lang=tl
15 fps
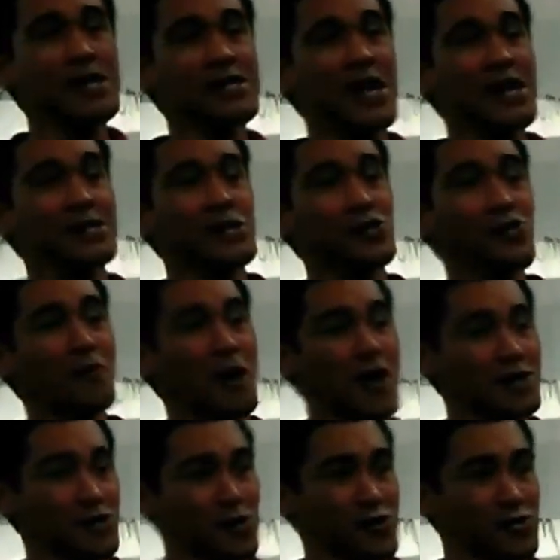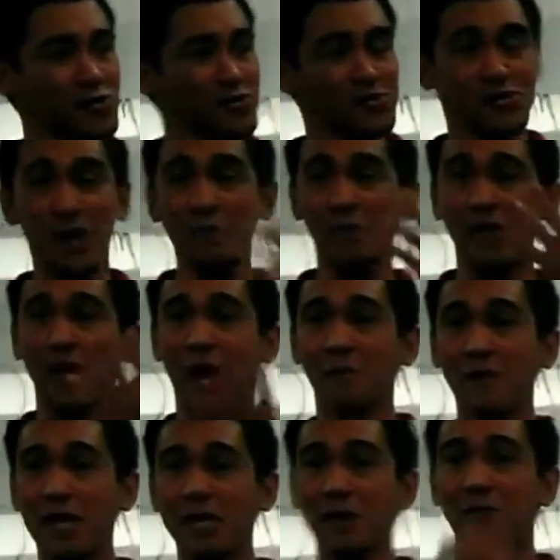pa-retire na tong mga to, syempre
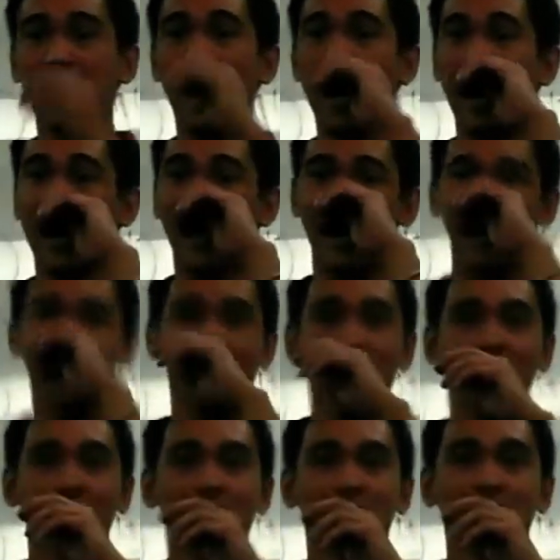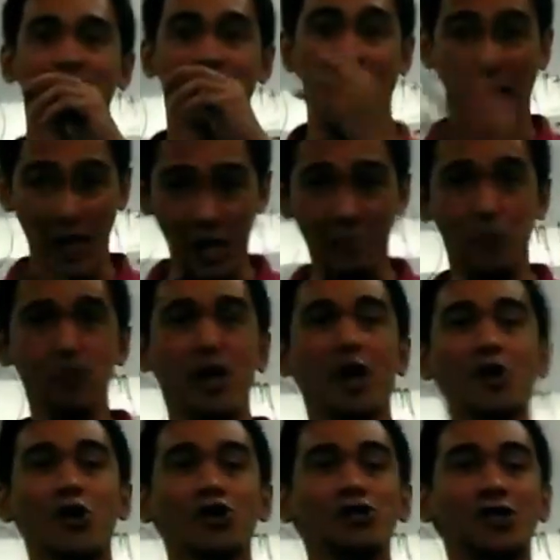nakabili ng bahay, nakaipon
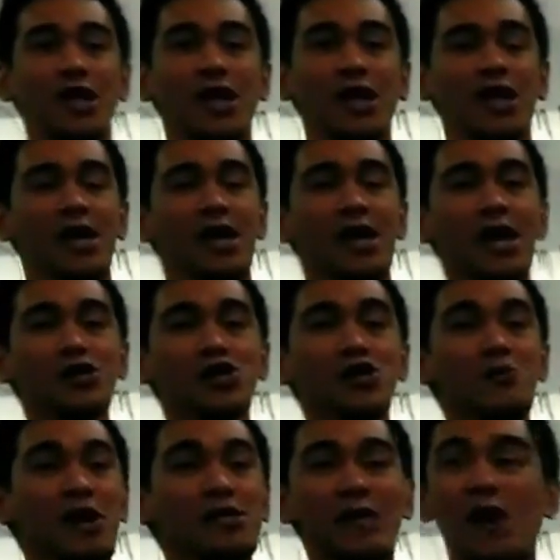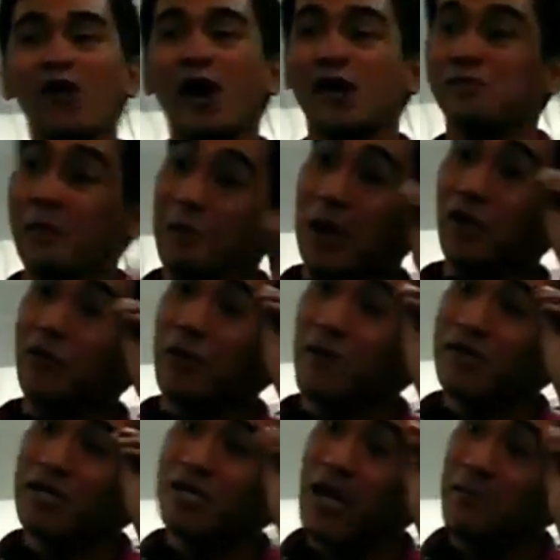ng konti, ito yung mga taong kahit paano
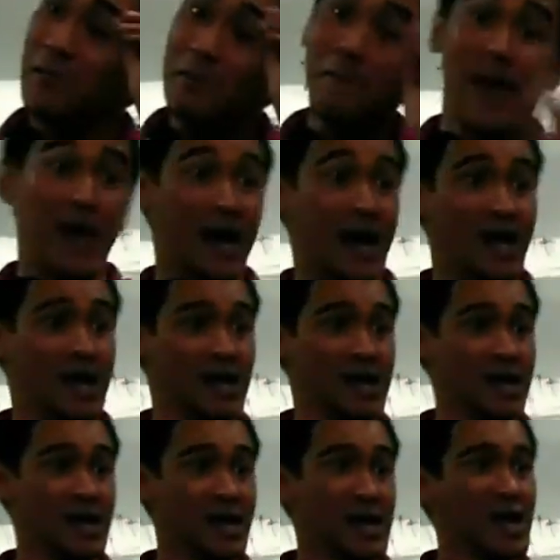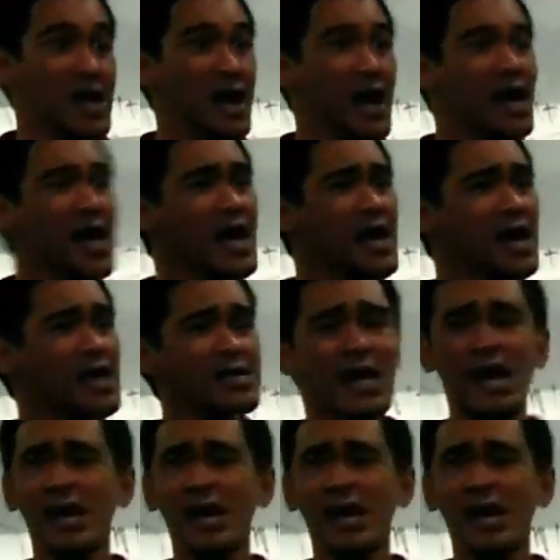may masasabing pera. Kaya lang,